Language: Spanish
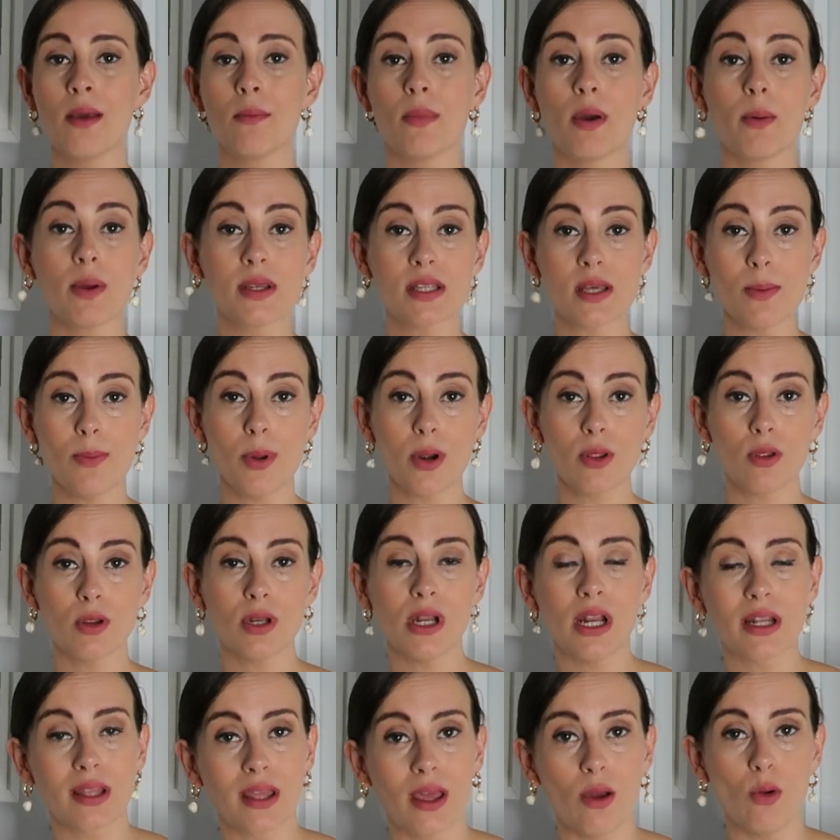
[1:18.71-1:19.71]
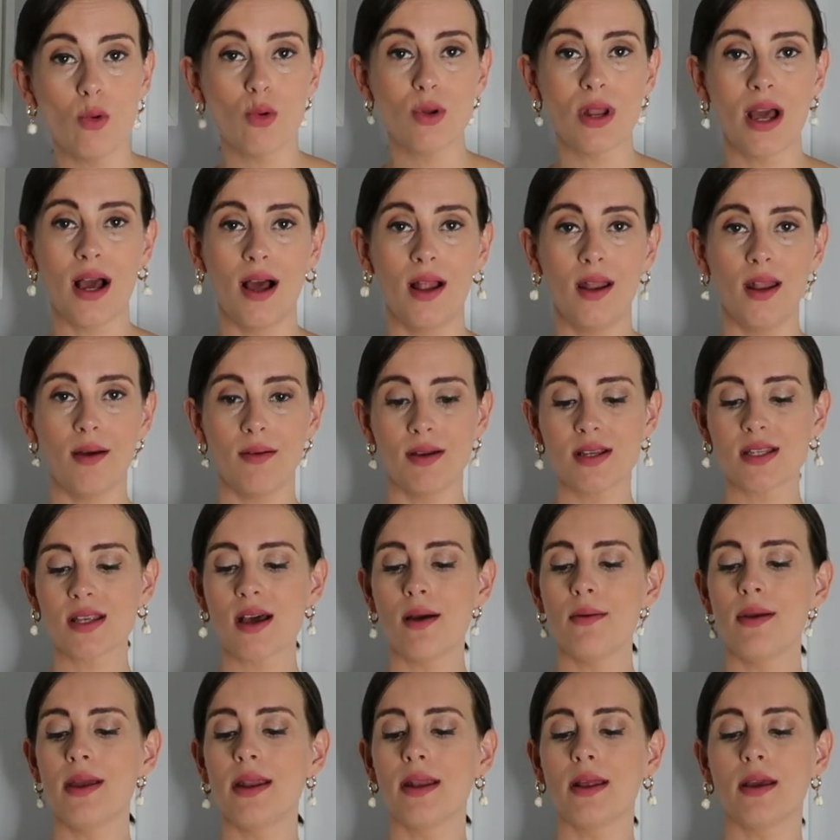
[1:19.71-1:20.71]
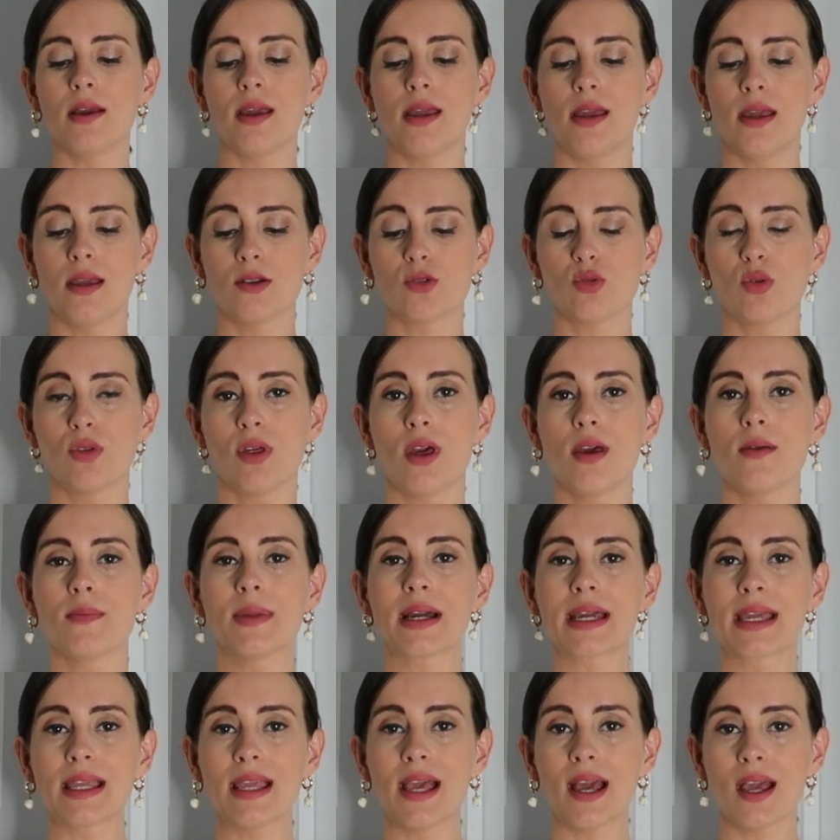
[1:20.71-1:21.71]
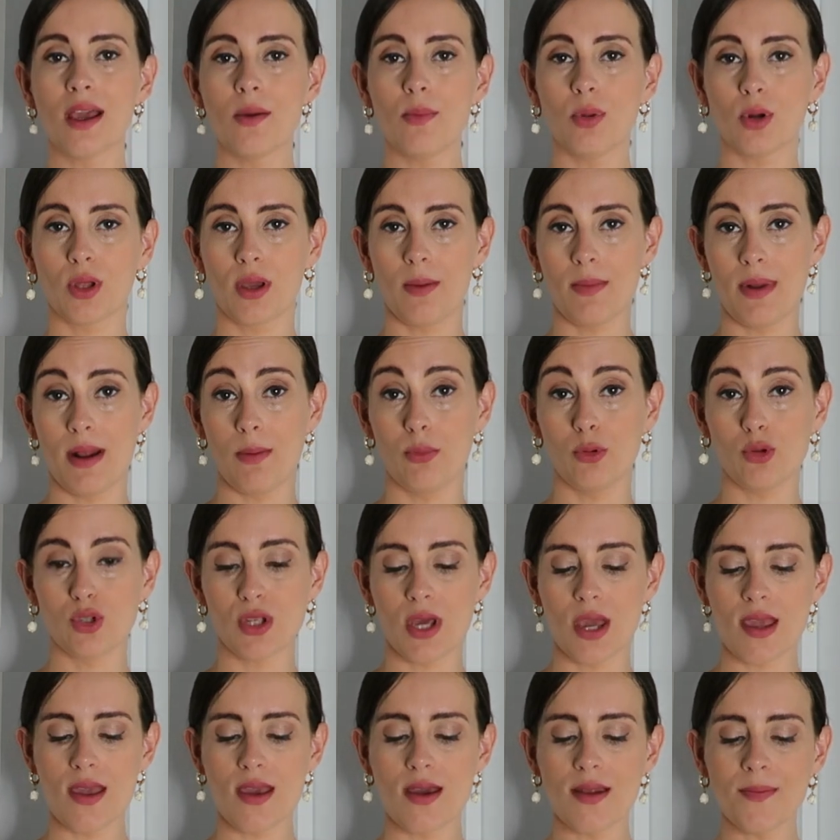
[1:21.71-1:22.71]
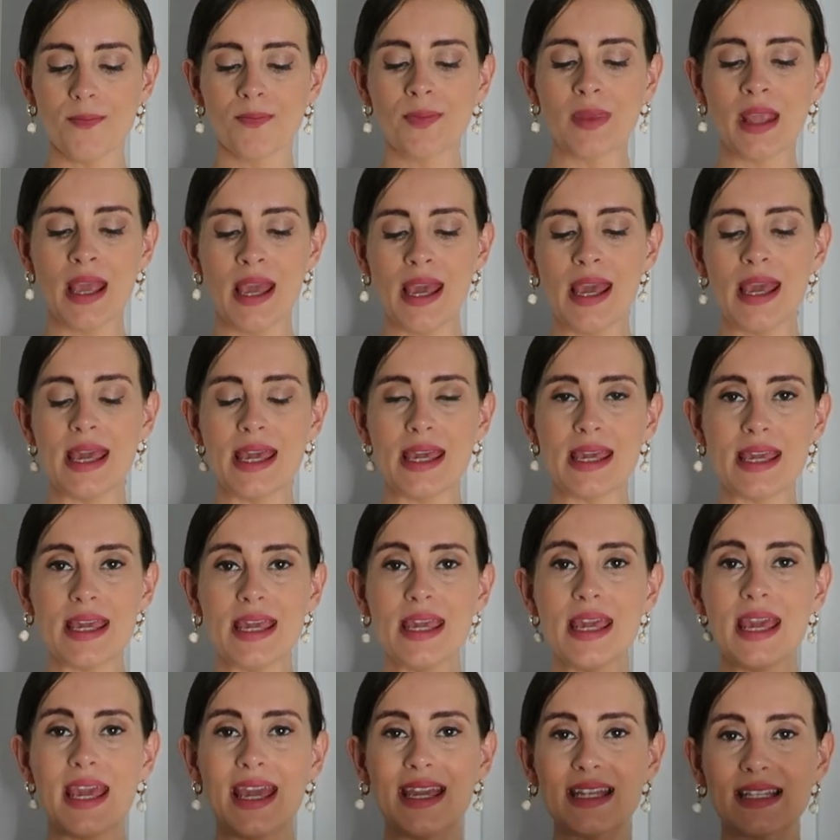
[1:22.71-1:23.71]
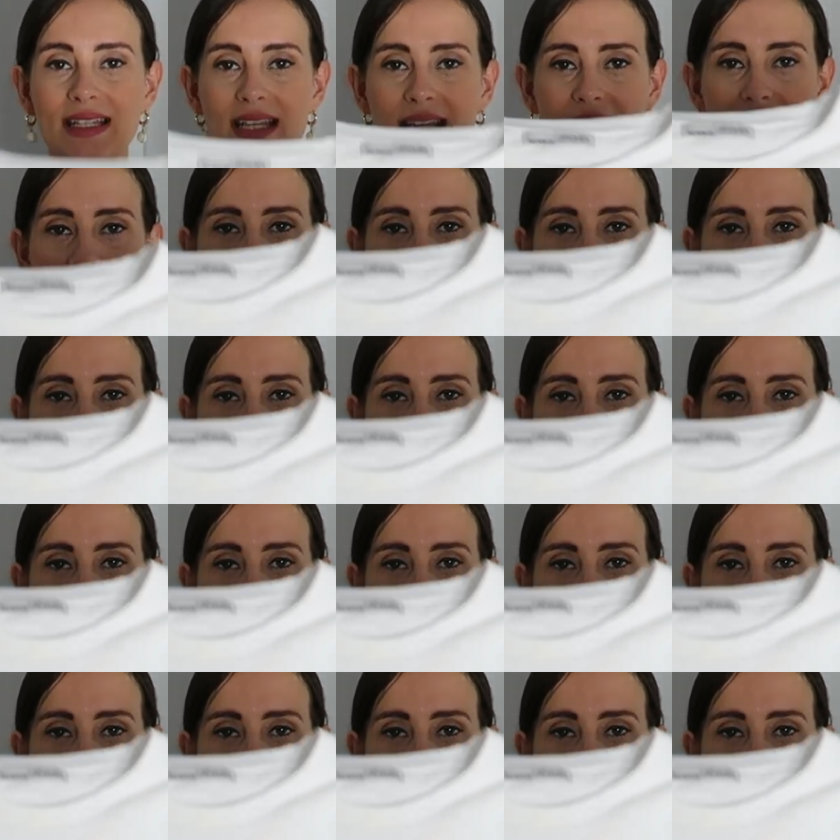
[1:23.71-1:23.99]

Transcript: Me vais a perdonar que una la vais a ver eh, sucia de maquillaje porque me la puse ayer. Y es